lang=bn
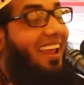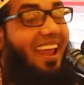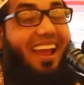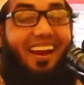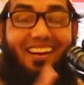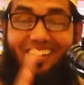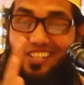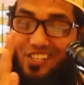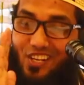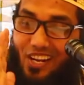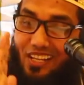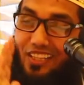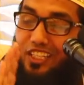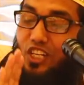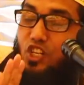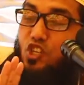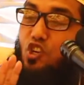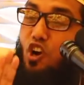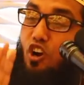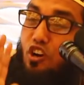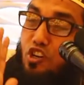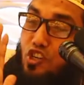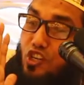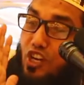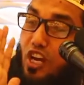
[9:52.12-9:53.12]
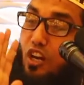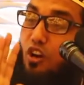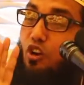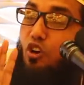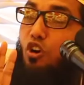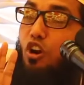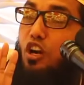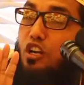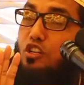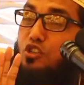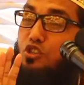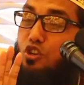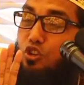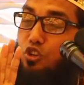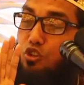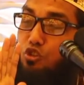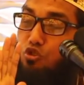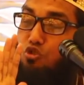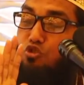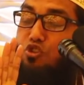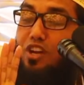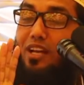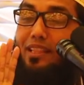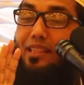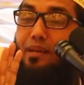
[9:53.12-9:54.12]
একসাথে সংসার করার জন্য
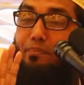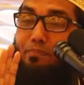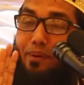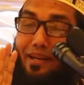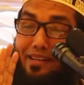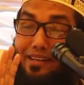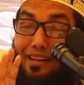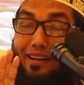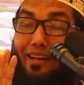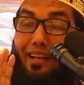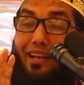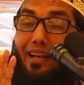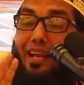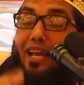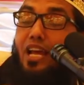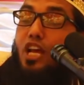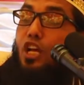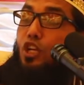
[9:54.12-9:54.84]
দুনিয়াতে পাঠালেন